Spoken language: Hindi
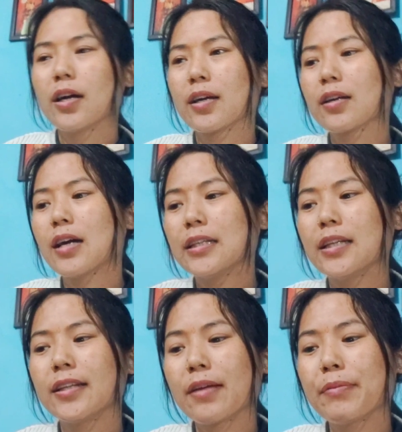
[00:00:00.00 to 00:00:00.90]
अगर
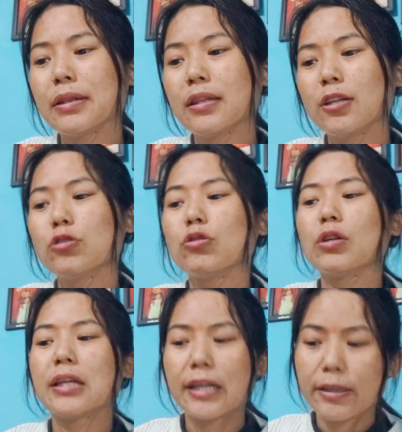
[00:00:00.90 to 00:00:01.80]
खाना नहीं बनता तो
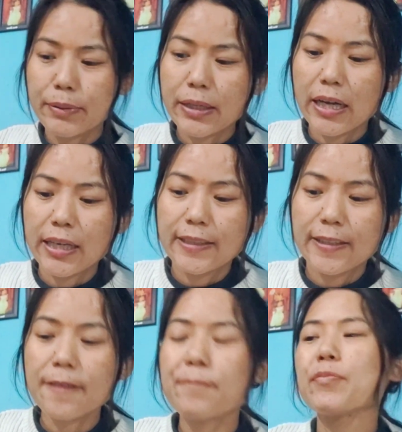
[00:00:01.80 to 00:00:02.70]
थोड़ी लेट भी खा लेती